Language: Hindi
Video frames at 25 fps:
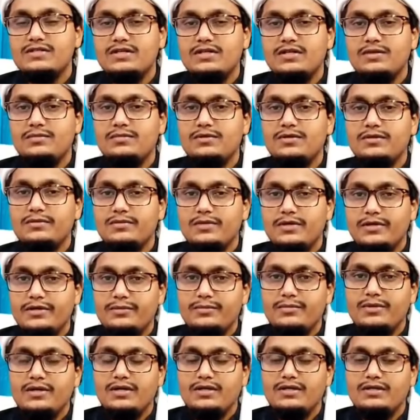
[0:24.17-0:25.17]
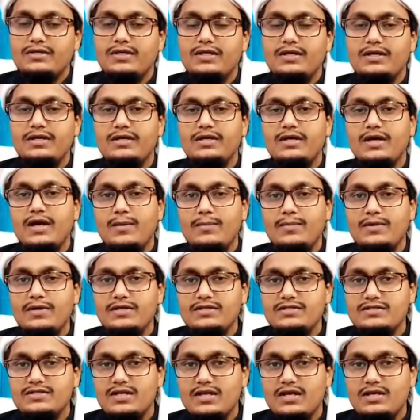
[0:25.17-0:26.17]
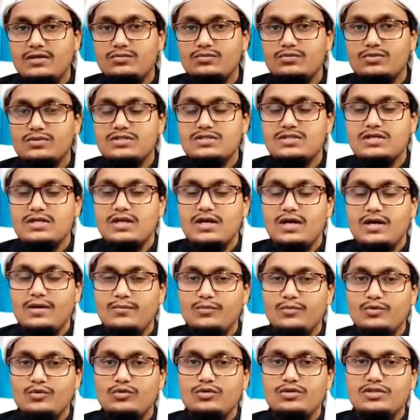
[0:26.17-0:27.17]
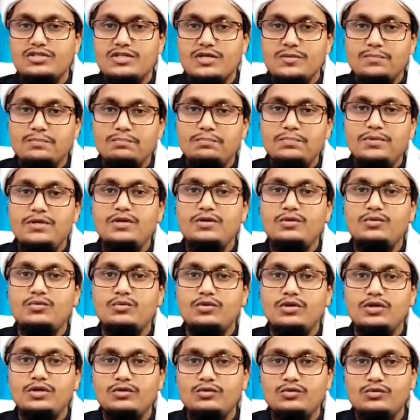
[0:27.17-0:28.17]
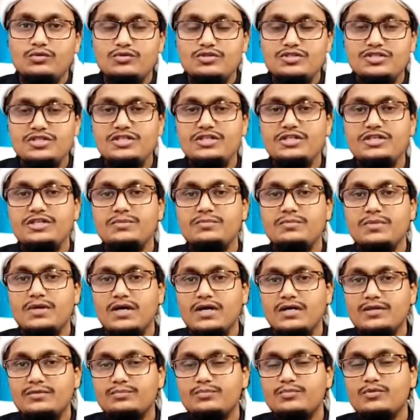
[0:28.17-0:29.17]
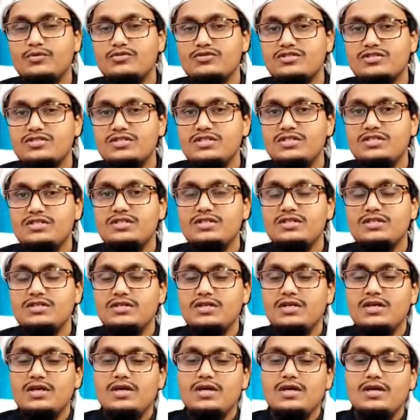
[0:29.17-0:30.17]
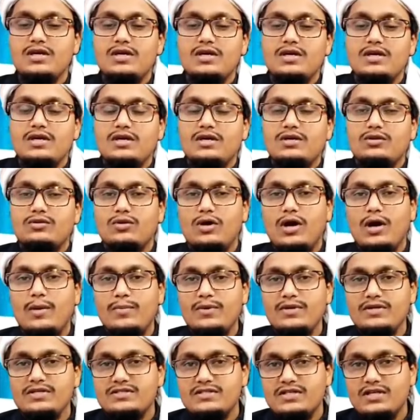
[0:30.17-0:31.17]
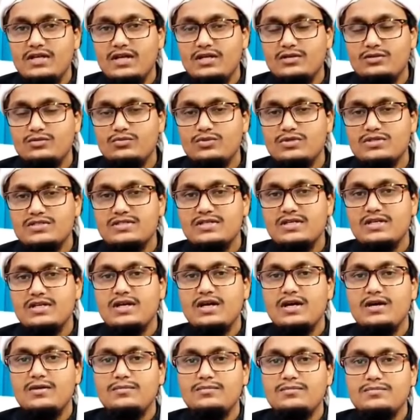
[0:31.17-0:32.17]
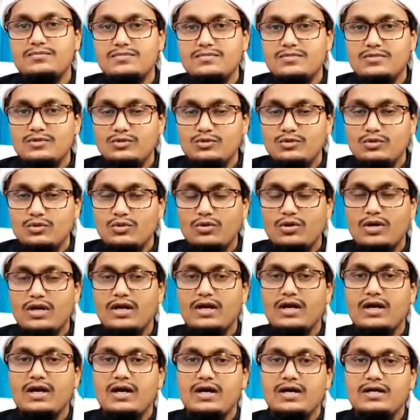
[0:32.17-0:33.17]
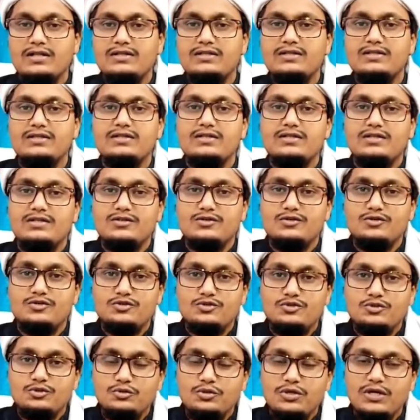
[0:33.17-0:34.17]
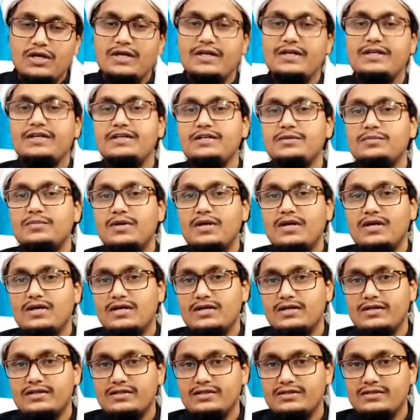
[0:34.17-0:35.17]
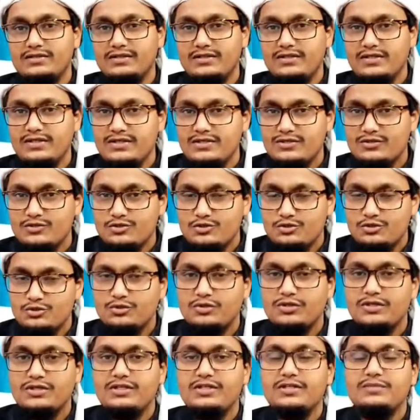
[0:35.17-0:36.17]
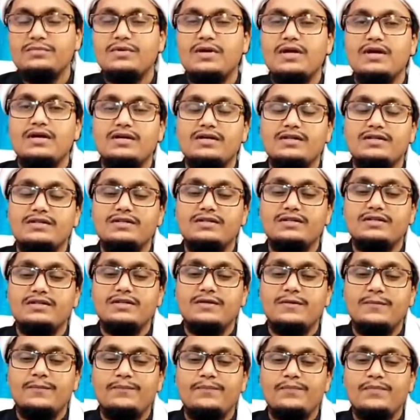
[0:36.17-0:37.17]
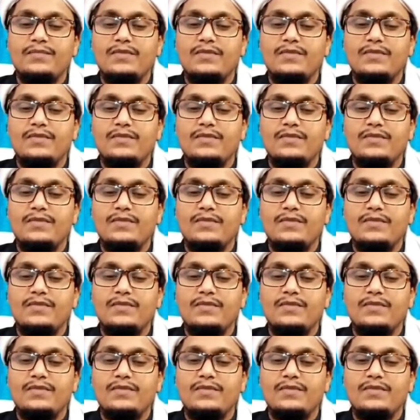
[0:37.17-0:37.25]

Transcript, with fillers: वसल्लम के बारे में आता है कि आप सलात वसलाम को जब भी कोई खुशी की बात पहुंचती थी तो आप सलात वसलाम दो रकात शुक्राने की पढ़ा करते थे शुक्र की पढ़ा करते थे